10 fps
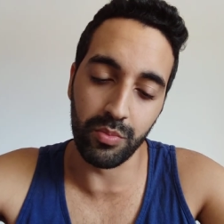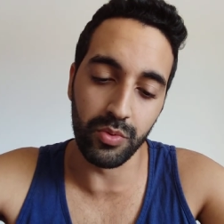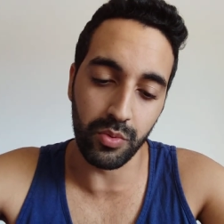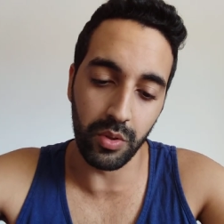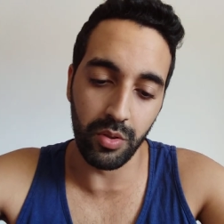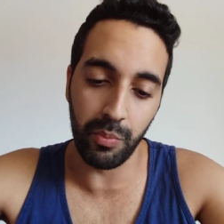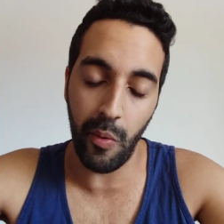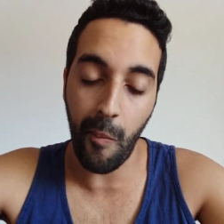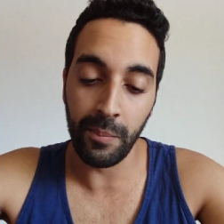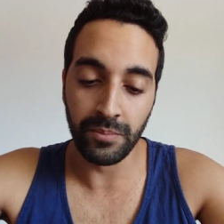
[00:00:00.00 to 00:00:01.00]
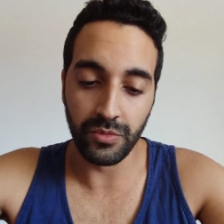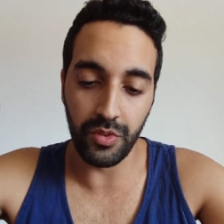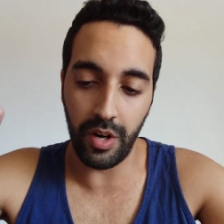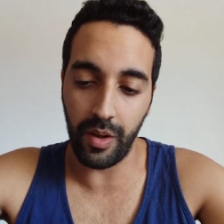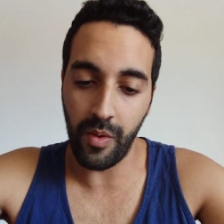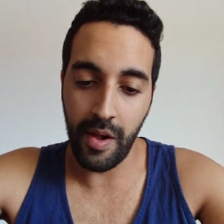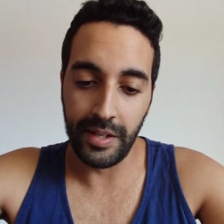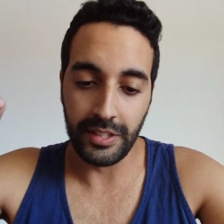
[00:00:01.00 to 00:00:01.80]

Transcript: comme nous. Quoi. Donc bon, voilà.